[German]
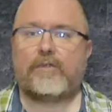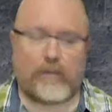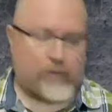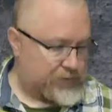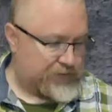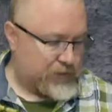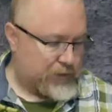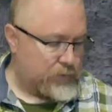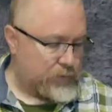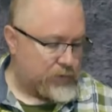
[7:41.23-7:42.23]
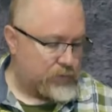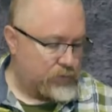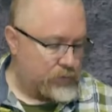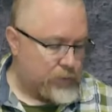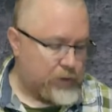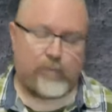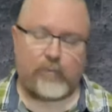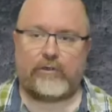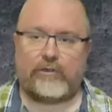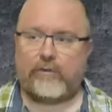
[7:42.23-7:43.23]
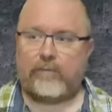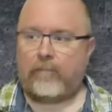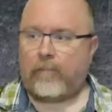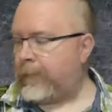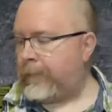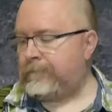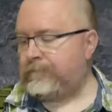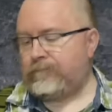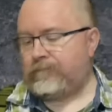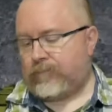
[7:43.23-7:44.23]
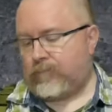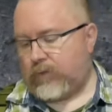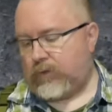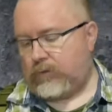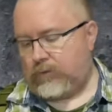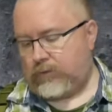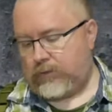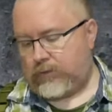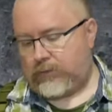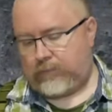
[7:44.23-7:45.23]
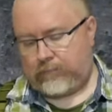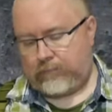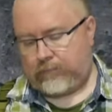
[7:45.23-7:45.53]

Ihr könnt das Teil wirklich überall montieren und